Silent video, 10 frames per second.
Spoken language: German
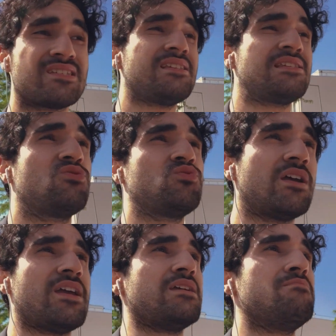siehst du
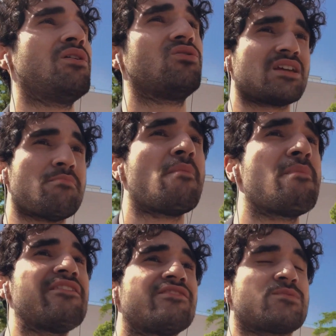immer und immer
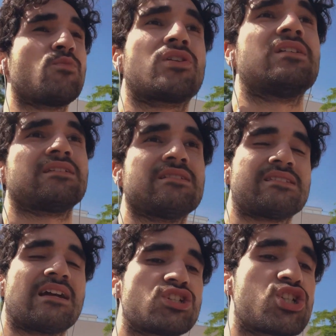mehr, was möglich
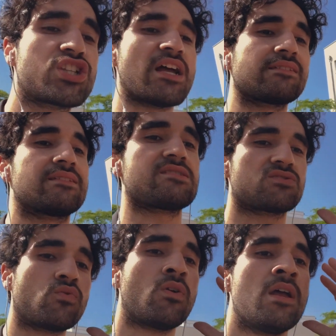ist. Anstatt dass
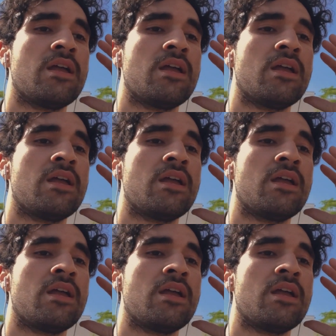du